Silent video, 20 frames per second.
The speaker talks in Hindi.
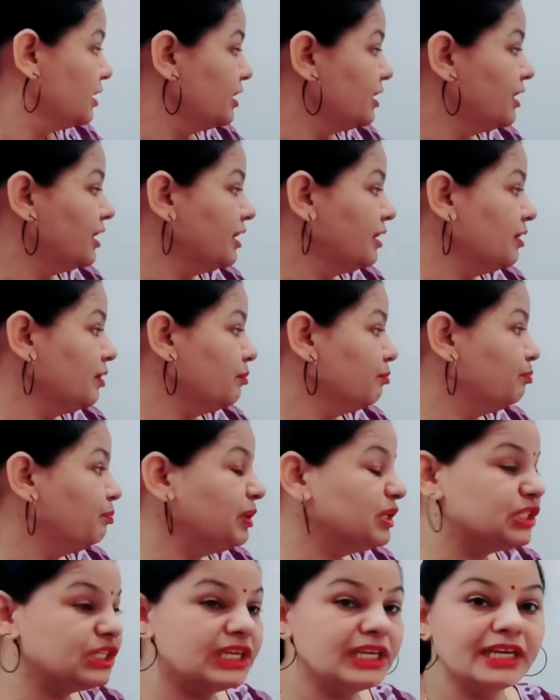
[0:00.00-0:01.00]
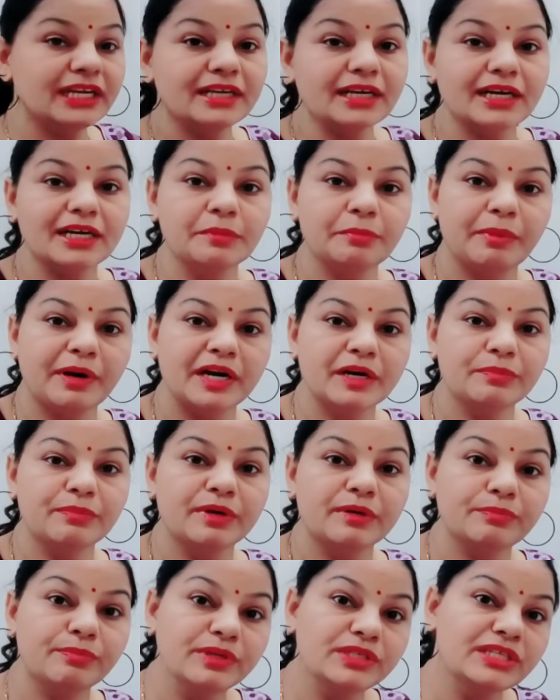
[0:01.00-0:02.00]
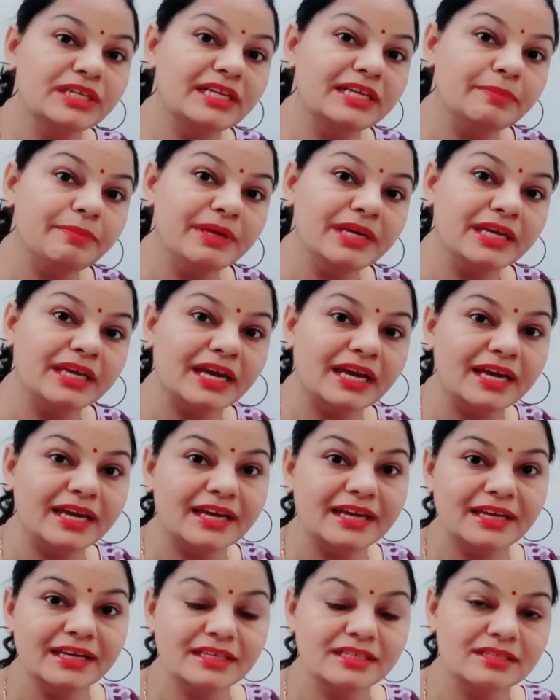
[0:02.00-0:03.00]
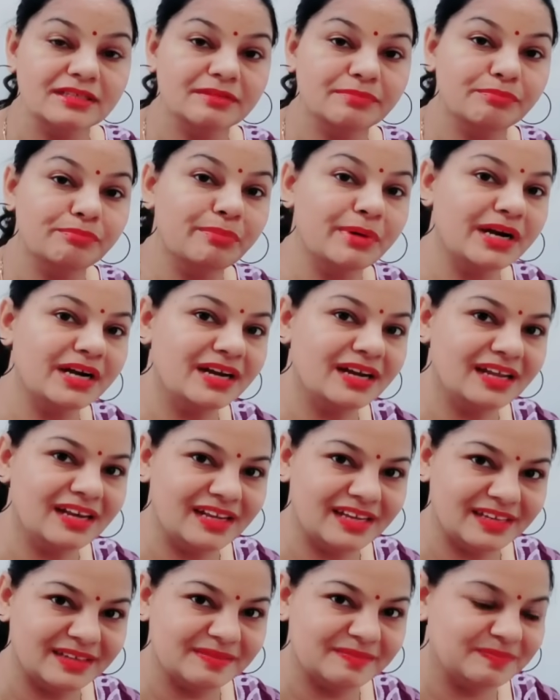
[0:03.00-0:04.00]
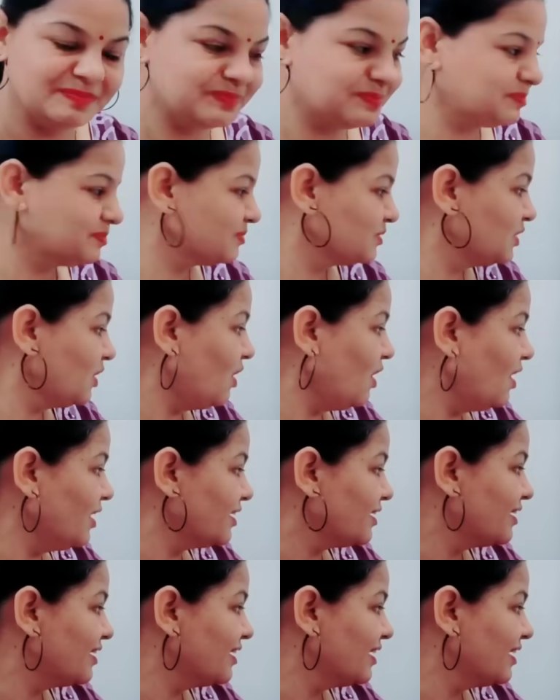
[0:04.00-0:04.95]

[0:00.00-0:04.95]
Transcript: ये बिजली का डिपार्टमेंट बिजली भी क्या है मंगल है और